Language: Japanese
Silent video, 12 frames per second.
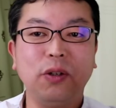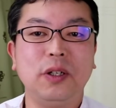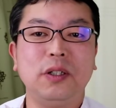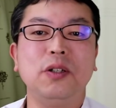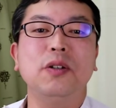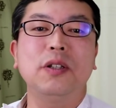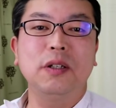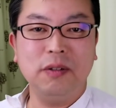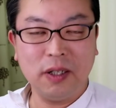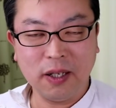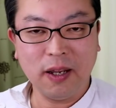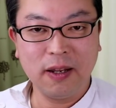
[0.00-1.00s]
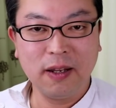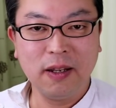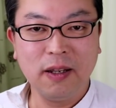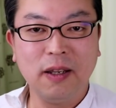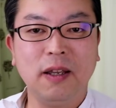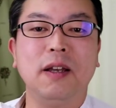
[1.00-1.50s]
トレッチをしてください。
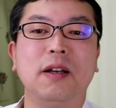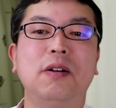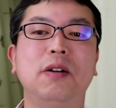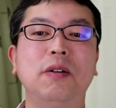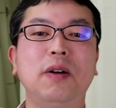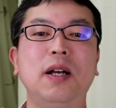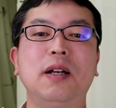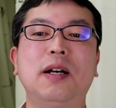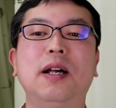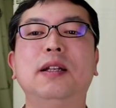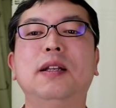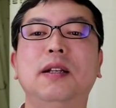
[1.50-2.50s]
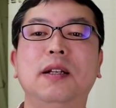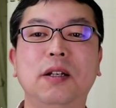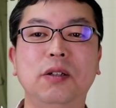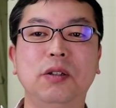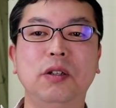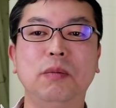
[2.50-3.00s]
これは体にあ
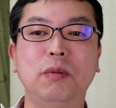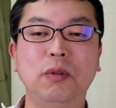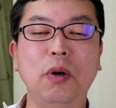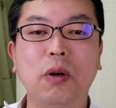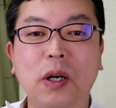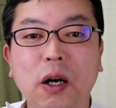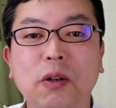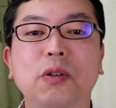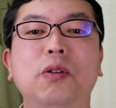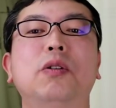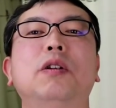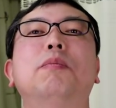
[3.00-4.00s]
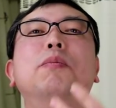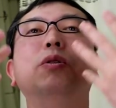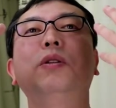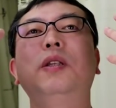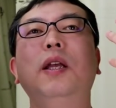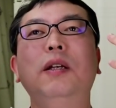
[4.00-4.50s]
る水分を顔の方に
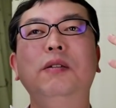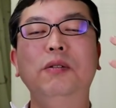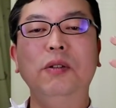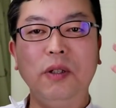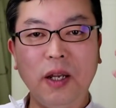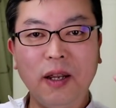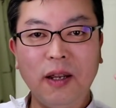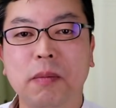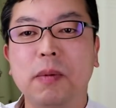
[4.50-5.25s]
持っていくので、